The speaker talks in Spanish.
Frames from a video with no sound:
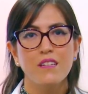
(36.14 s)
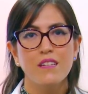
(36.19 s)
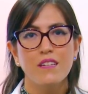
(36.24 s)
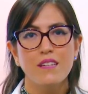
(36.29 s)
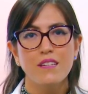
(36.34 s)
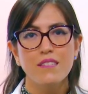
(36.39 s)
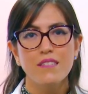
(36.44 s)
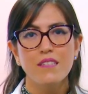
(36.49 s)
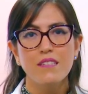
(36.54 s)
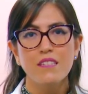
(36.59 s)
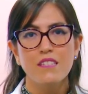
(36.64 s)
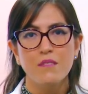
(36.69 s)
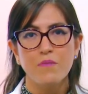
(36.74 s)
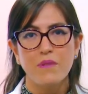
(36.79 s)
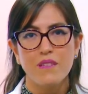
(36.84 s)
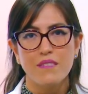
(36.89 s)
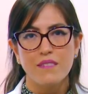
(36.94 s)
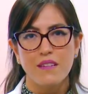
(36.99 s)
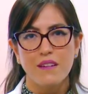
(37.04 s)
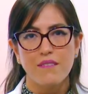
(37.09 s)
Es
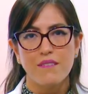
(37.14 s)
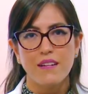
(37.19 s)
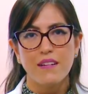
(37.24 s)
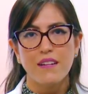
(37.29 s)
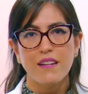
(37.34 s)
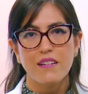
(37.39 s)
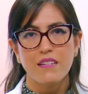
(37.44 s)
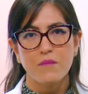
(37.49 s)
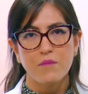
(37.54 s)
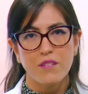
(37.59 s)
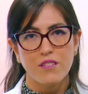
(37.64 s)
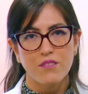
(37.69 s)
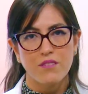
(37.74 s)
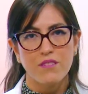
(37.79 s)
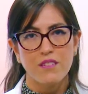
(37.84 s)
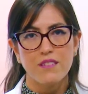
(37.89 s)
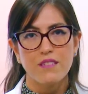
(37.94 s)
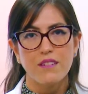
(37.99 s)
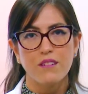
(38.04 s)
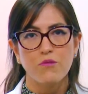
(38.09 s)
indispensable que las
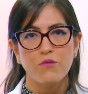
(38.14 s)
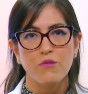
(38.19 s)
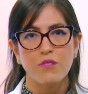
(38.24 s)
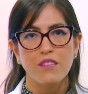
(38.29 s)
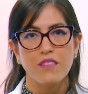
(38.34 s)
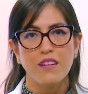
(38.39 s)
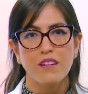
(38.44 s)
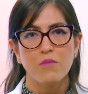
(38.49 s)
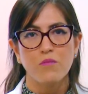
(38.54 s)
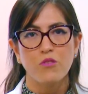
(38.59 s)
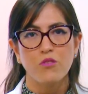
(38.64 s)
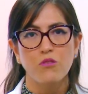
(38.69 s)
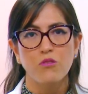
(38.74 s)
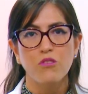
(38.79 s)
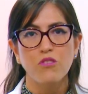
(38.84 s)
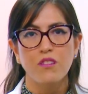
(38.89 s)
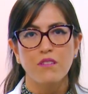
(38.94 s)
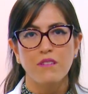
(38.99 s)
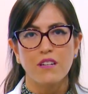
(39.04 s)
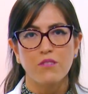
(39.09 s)
personas acudan al
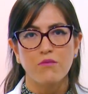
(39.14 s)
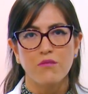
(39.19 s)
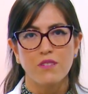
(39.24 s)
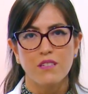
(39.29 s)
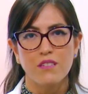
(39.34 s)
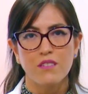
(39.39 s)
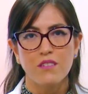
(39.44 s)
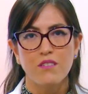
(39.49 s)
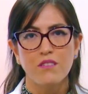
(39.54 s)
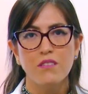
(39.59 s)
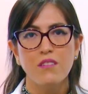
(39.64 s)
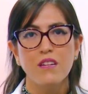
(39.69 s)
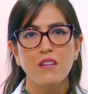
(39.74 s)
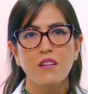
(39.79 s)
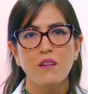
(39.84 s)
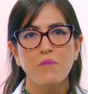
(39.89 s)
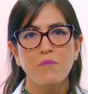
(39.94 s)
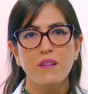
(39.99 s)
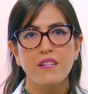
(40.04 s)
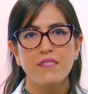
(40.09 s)
módulo de vacunación,
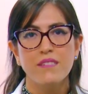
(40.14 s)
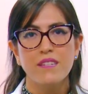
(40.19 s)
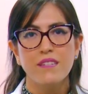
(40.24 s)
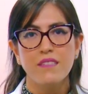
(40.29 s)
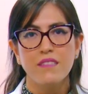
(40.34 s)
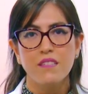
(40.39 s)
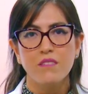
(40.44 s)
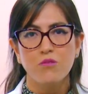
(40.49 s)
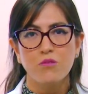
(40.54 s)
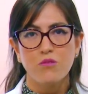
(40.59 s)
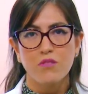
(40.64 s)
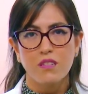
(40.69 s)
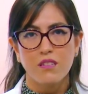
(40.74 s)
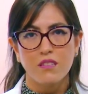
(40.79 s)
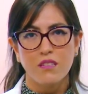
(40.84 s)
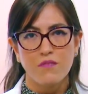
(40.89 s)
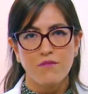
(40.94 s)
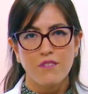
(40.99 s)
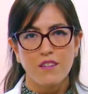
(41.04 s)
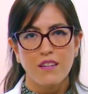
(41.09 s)
presenten su
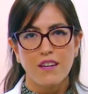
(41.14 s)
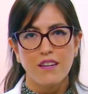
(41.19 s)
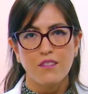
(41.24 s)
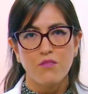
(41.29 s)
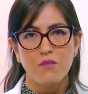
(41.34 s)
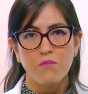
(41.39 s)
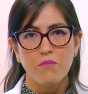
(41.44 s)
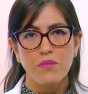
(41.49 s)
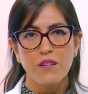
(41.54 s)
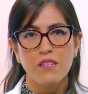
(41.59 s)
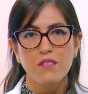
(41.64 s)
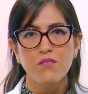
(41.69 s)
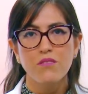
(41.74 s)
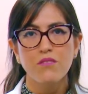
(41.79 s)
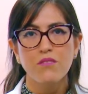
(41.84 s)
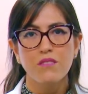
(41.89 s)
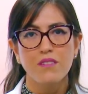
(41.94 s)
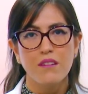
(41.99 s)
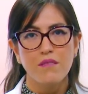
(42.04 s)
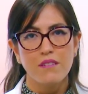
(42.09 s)
certificado
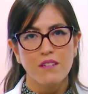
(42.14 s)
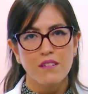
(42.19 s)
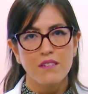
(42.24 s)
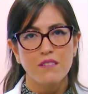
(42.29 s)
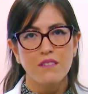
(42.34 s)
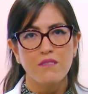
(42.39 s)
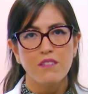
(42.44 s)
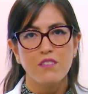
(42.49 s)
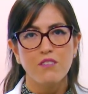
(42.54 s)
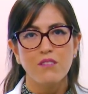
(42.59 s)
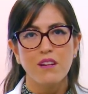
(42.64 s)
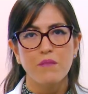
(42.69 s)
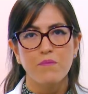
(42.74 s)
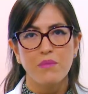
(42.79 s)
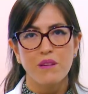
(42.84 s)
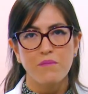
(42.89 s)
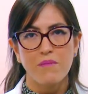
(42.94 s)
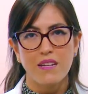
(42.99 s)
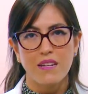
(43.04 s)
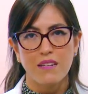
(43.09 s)
impreso de haber recibido la
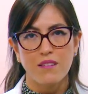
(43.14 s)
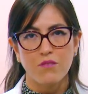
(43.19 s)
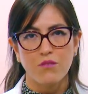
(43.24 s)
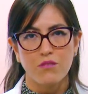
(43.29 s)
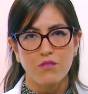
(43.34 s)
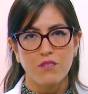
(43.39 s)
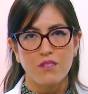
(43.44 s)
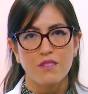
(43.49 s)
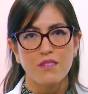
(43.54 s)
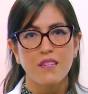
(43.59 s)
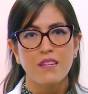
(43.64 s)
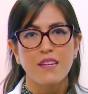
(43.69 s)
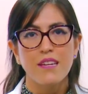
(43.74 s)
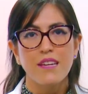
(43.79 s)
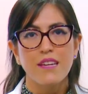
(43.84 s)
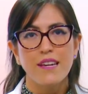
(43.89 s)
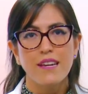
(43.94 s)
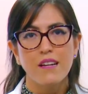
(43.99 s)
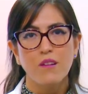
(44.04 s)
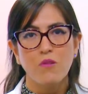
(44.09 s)
primera dosis,
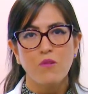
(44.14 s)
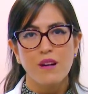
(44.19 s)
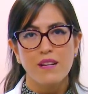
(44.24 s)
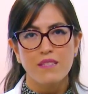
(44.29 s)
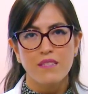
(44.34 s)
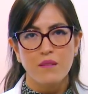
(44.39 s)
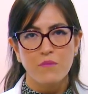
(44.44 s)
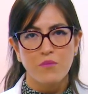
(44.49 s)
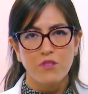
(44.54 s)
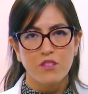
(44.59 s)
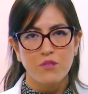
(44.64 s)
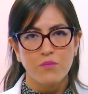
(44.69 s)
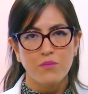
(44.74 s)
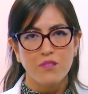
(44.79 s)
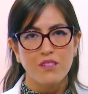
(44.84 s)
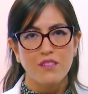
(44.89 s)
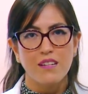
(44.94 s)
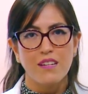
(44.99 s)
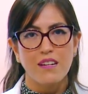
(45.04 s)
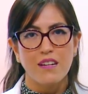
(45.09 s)
el cual se puede
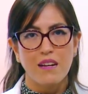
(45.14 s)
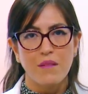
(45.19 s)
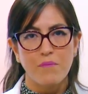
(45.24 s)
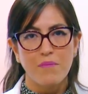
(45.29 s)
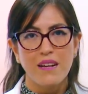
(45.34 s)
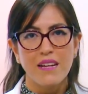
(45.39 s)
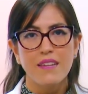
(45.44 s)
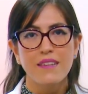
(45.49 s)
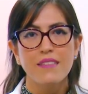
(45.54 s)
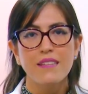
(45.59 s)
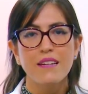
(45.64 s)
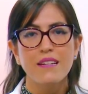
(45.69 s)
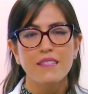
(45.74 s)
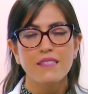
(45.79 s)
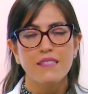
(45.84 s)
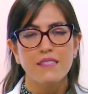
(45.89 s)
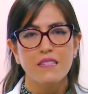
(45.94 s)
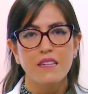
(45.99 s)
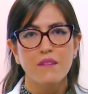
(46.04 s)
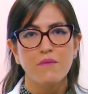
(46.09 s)
obtener en la página
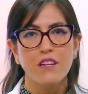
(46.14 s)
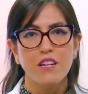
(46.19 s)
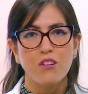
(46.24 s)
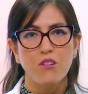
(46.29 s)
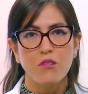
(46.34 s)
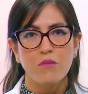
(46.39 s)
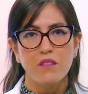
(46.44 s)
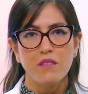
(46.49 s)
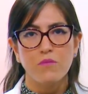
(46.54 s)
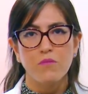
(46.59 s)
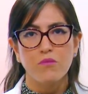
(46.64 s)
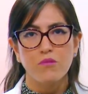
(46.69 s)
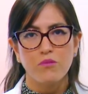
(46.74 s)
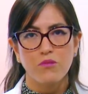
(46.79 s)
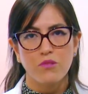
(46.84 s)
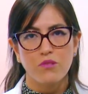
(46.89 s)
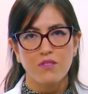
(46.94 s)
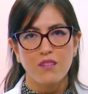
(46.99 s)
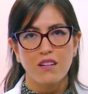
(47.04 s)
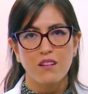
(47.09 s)

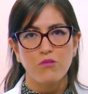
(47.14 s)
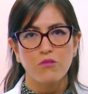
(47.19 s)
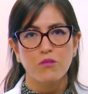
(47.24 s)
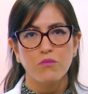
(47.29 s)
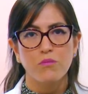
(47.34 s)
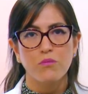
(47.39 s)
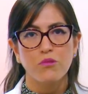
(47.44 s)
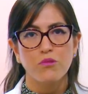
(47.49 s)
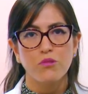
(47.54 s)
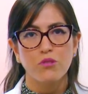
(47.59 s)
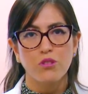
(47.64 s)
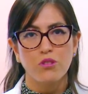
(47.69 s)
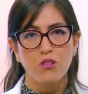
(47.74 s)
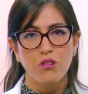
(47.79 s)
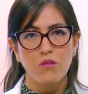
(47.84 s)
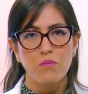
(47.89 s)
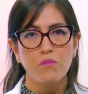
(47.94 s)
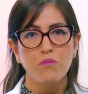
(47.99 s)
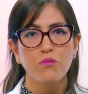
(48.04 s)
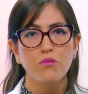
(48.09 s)

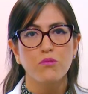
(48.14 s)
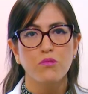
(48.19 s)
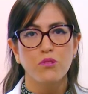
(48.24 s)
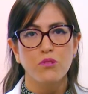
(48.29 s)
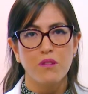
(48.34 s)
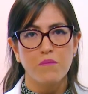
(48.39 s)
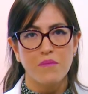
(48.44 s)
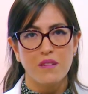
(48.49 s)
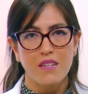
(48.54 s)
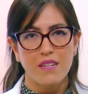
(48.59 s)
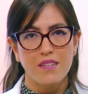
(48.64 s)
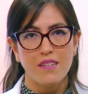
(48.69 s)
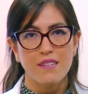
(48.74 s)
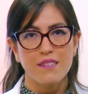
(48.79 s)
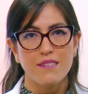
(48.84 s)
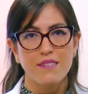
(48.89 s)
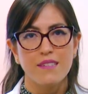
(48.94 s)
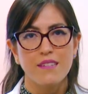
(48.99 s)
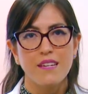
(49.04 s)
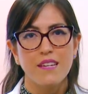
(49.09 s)

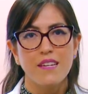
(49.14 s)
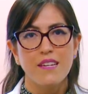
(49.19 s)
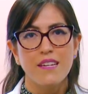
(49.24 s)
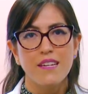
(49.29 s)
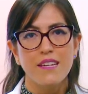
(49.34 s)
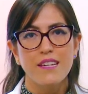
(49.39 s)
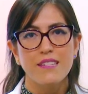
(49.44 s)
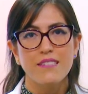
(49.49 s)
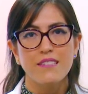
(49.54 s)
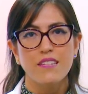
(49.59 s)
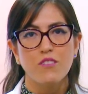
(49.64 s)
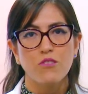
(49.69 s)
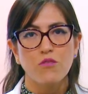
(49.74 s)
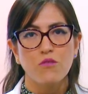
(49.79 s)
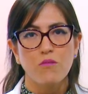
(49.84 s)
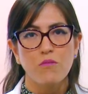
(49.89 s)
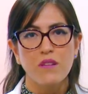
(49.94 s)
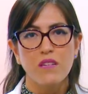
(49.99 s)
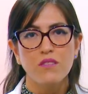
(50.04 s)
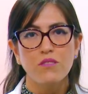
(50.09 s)
cbcovid.salud.gov.mx. Este
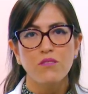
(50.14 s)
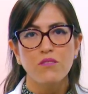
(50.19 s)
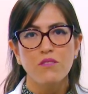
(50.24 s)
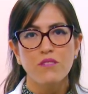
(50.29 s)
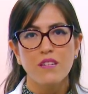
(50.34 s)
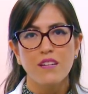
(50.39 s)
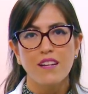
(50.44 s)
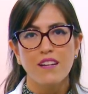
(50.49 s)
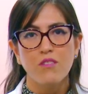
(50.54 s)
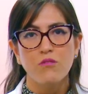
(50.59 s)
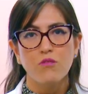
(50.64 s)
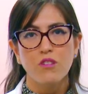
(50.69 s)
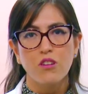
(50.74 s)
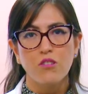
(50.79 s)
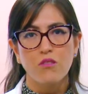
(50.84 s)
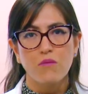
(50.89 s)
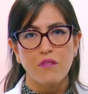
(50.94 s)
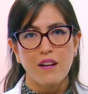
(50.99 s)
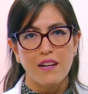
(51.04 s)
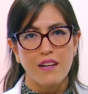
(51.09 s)
documento será el
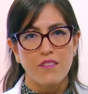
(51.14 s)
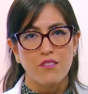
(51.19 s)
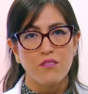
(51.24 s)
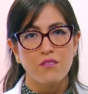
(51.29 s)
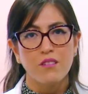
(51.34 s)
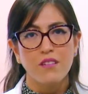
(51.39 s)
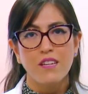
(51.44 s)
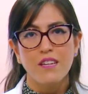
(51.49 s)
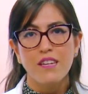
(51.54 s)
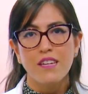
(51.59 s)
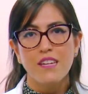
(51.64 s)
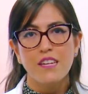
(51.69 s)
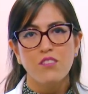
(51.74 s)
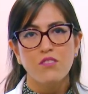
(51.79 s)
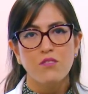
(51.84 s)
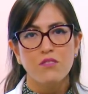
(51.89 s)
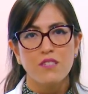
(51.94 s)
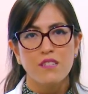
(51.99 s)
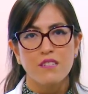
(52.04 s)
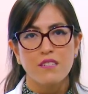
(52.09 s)
único válido y
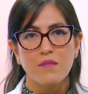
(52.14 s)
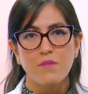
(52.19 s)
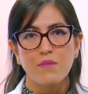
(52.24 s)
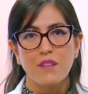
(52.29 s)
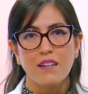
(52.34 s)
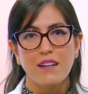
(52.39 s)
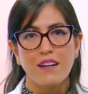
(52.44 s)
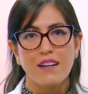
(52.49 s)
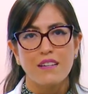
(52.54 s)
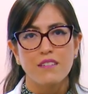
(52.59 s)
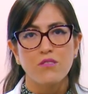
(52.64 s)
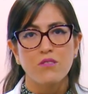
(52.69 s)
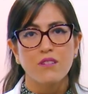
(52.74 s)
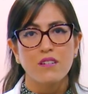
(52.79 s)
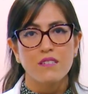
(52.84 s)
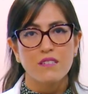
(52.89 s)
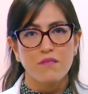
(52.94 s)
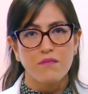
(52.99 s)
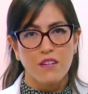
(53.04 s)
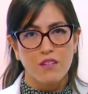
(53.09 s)
no se aceptará las
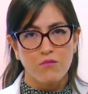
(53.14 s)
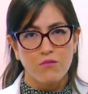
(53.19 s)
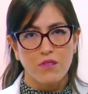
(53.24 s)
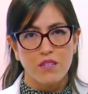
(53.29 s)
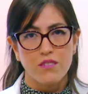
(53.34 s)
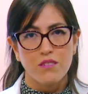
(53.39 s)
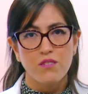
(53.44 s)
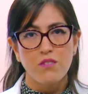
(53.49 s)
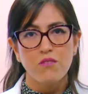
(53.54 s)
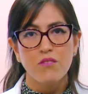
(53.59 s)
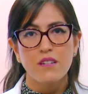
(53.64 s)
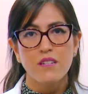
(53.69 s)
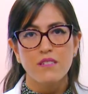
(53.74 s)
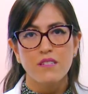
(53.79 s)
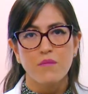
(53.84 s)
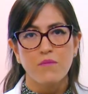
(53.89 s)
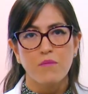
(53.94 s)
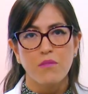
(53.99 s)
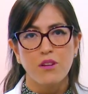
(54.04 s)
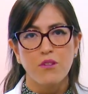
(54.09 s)
hojas de vacunación que
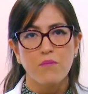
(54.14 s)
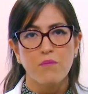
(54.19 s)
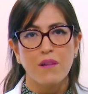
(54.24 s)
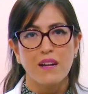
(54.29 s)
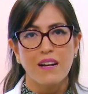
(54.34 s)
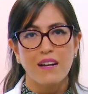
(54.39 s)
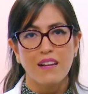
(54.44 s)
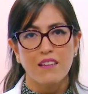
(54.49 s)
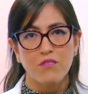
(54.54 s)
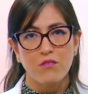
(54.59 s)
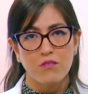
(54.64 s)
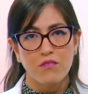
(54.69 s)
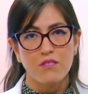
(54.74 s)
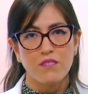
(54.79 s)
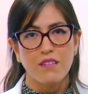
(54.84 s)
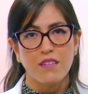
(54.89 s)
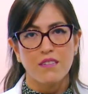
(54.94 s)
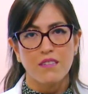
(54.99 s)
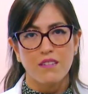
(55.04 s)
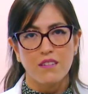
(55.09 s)
se empleó para la
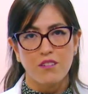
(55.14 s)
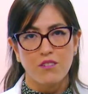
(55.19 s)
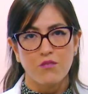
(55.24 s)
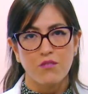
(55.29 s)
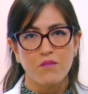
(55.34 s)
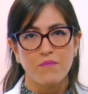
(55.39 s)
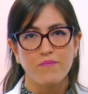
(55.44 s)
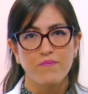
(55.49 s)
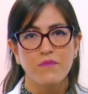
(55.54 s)
dosis anterior.